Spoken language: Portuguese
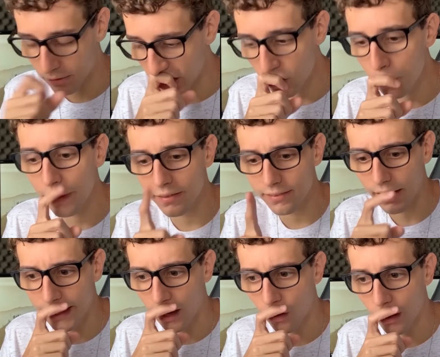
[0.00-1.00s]
Deixa eu pensar
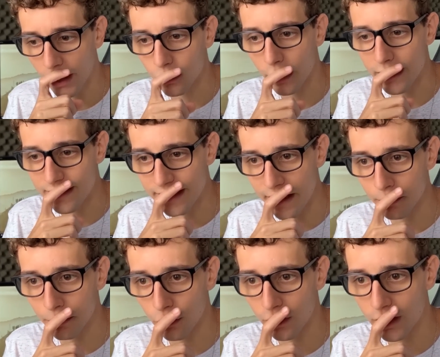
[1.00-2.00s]
aqui agora num
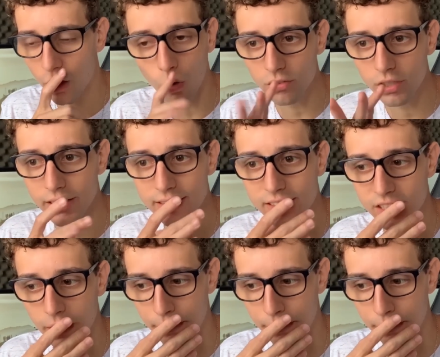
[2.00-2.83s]
exemplo que com certeza você já